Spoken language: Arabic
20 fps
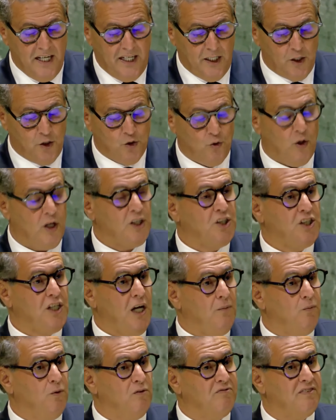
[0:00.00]
يعيشها
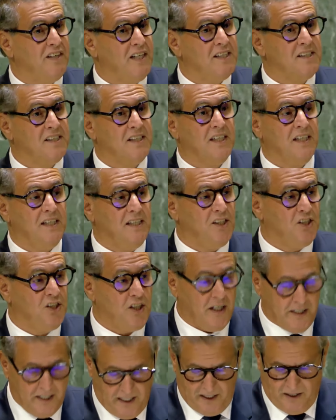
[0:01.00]
الشعب الفلسطيني
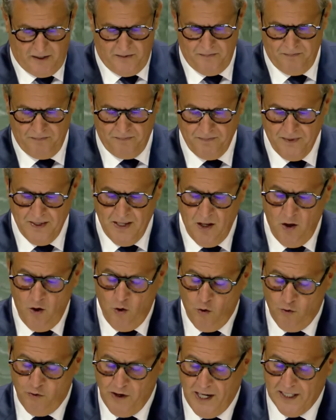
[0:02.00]
الشقيق
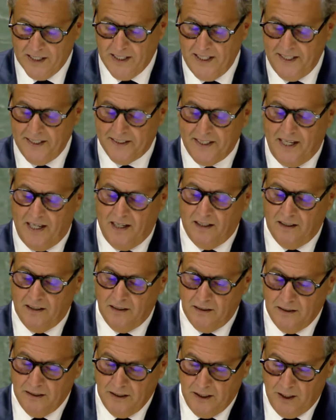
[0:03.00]
وفي هذا الإطار
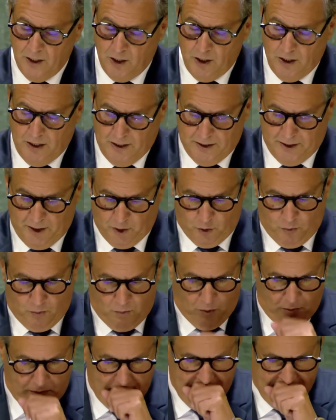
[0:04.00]

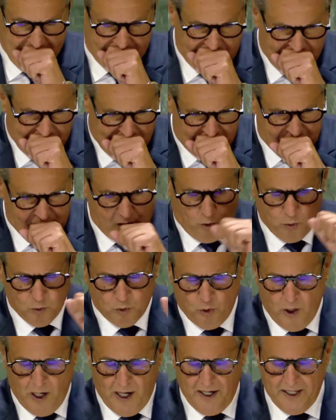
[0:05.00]
تضم بلادنا
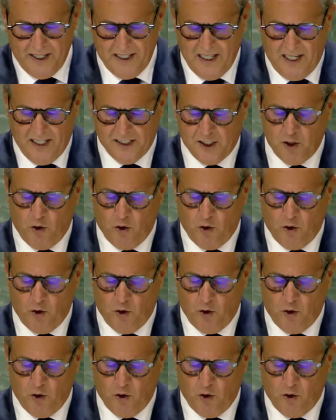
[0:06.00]
صوتها إلى